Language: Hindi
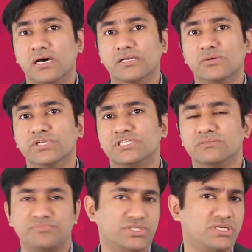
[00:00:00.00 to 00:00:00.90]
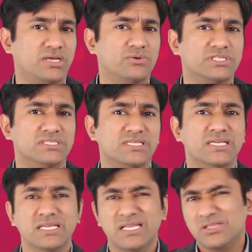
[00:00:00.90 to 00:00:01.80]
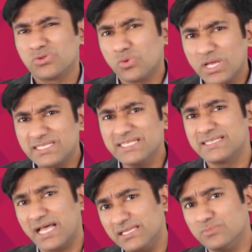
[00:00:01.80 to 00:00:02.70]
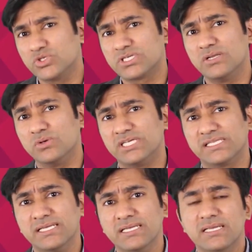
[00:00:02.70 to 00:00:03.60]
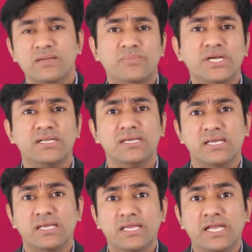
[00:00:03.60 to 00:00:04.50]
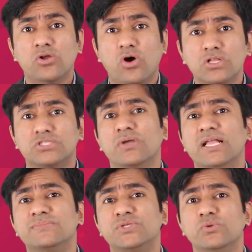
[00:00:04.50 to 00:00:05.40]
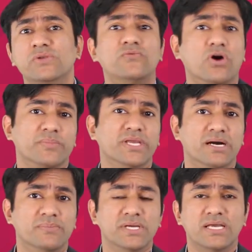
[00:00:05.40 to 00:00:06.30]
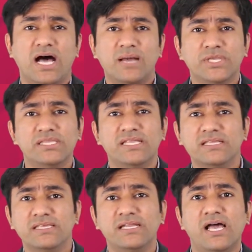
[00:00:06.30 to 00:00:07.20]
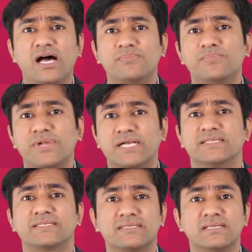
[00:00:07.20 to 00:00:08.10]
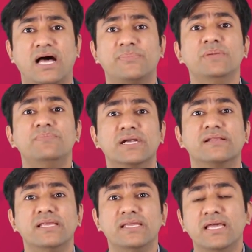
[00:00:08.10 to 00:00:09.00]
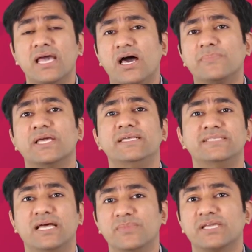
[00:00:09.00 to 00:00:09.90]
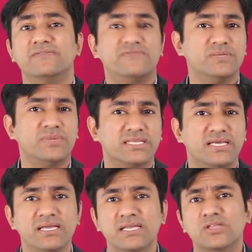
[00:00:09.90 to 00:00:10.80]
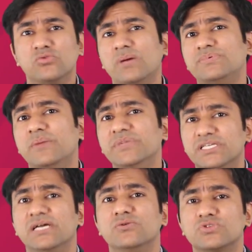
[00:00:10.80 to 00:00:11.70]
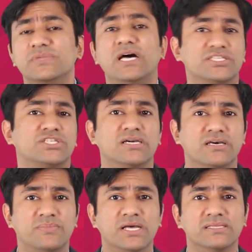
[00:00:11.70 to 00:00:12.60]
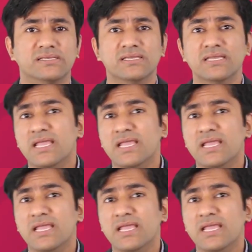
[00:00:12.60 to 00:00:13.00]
हर क्वेश्चन पिछले क्वेश्चन से थोड़ा सा ज़्यादा मुश्किल हो जाता है बट इट ऑल्सो हेल्प्स यू इन वार्मिंग अप आपकी धीरे धीरे आप प्रैक्टिस आपकी बढ़ रही है आपका एग्जाम में कंफर्ट बढ़ता है तो आप हमेशा उसमें अच्छा कर पाते हैं